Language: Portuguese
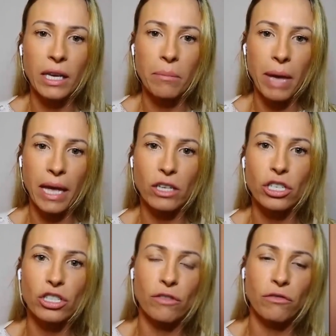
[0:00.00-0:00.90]
em média
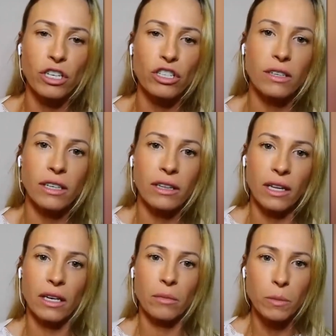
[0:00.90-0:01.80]
de 20 a 30
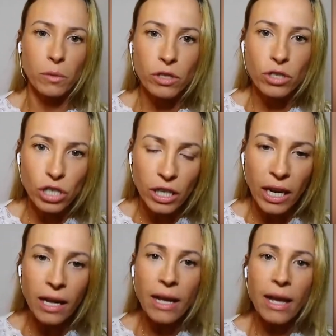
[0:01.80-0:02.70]
gramas por dia
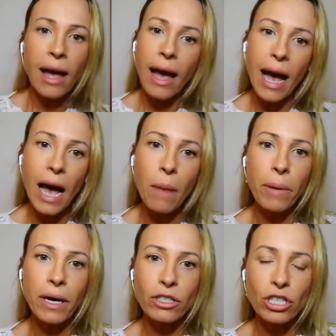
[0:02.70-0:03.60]
a
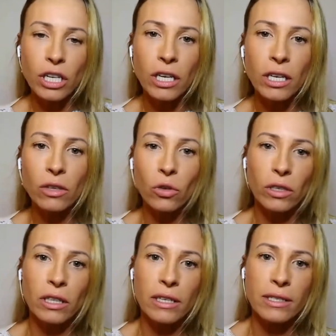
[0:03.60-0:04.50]
partir do
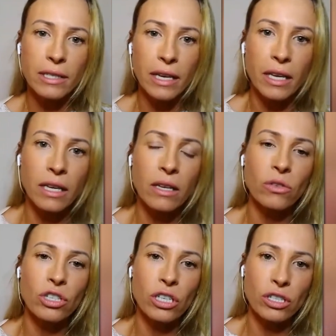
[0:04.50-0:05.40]
terceiro
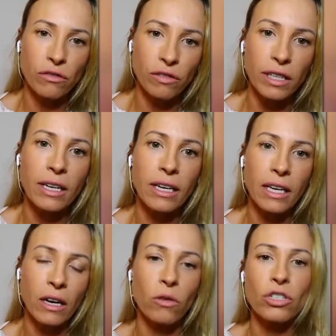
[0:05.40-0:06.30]
dia de vida ali, que
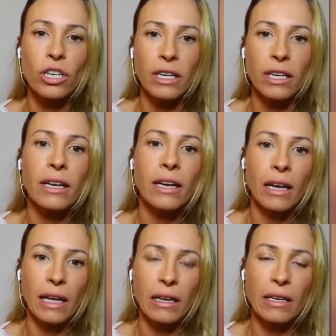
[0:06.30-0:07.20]
é onde ele,
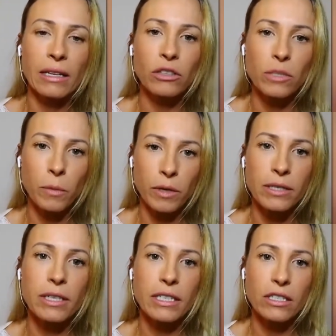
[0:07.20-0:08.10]
é, é, nos primeiros
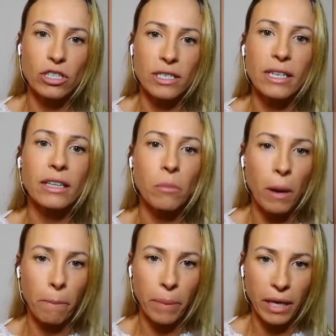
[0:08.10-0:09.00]
três dias, ele tem
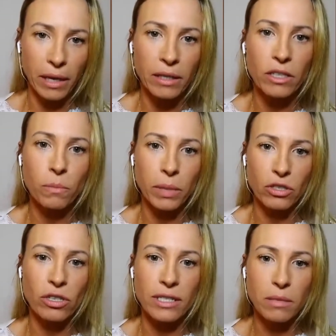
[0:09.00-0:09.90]
uma perda de peso
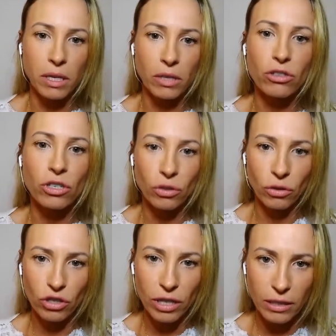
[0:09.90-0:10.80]
de nascimento de em torno
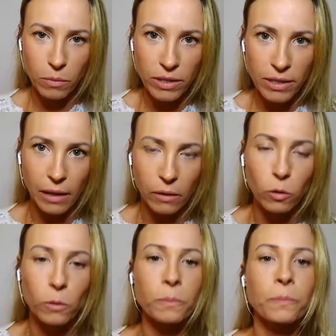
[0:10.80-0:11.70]
de 10%.
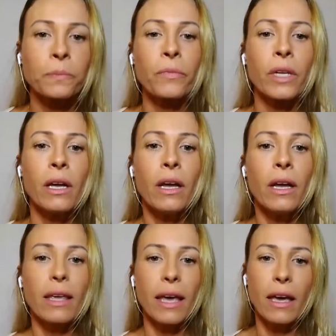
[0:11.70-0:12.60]
O
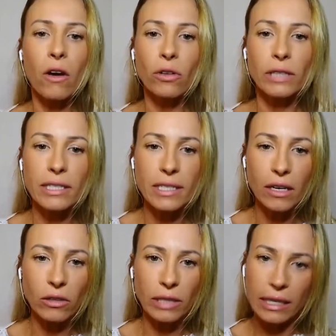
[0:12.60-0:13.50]
que, que
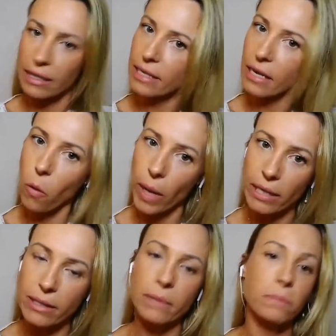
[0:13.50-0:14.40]
aconteceu daí na
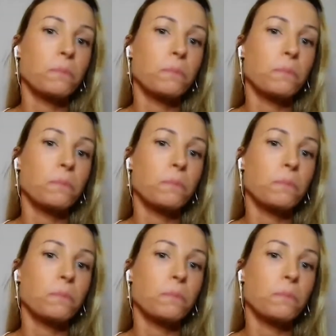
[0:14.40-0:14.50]
sequência?